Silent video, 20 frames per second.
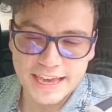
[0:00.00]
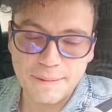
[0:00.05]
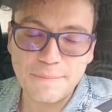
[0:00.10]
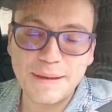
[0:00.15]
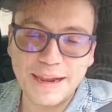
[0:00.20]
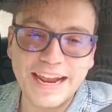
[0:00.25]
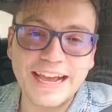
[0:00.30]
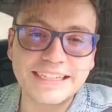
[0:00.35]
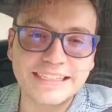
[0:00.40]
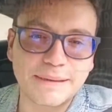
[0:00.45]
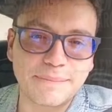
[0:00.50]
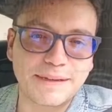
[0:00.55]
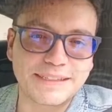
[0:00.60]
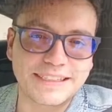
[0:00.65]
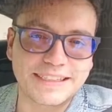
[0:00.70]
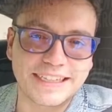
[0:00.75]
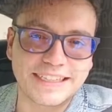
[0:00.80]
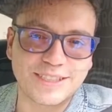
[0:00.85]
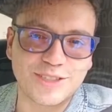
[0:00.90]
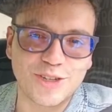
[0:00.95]
y merece
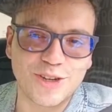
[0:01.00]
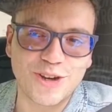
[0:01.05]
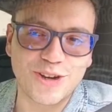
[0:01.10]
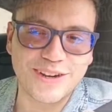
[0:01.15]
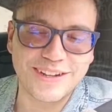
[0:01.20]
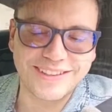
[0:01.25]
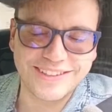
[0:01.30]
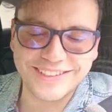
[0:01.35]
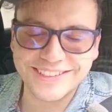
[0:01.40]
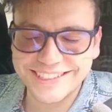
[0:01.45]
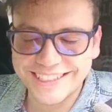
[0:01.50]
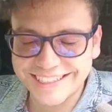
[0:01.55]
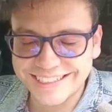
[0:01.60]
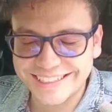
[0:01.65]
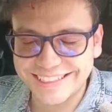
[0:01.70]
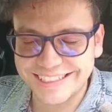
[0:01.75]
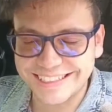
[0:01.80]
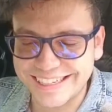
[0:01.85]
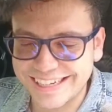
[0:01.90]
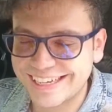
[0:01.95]
más atención,
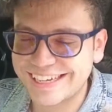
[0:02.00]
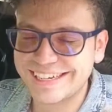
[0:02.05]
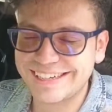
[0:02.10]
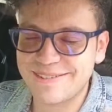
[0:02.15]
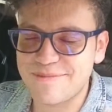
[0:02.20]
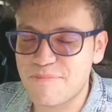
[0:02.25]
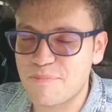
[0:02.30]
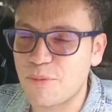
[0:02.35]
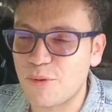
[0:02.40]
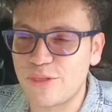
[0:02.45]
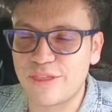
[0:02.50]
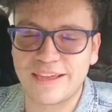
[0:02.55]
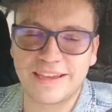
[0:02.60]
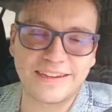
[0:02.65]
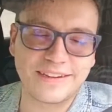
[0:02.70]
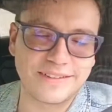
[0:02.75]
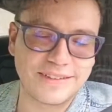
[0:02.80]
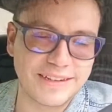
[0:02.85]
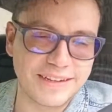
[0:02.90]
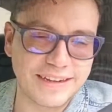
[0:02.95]
entonces, ah, no
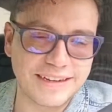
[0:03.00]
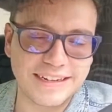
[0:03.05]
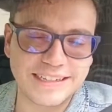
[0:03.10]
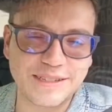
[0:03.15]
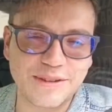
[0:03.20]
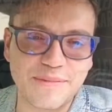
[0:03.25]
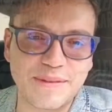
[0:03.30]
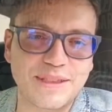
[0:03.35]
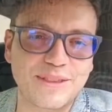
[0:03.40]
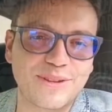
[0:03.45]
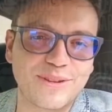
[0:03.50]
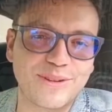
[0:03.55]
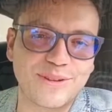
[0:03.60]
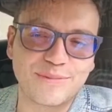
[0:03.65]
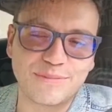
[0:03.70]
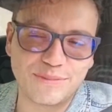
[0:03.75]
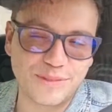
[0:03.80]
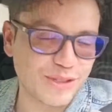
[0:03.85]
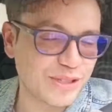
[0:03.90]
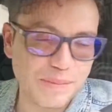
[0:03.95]
pude, en este
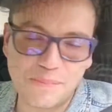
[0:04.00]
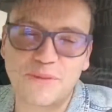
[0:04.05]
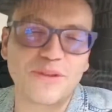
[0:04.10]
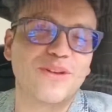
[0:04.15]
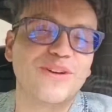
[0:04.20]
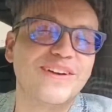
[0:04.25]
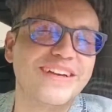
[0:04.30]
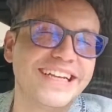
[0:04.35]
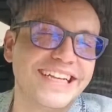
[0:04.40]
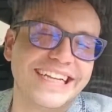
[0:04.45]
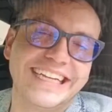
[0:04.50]
momento no se pudo.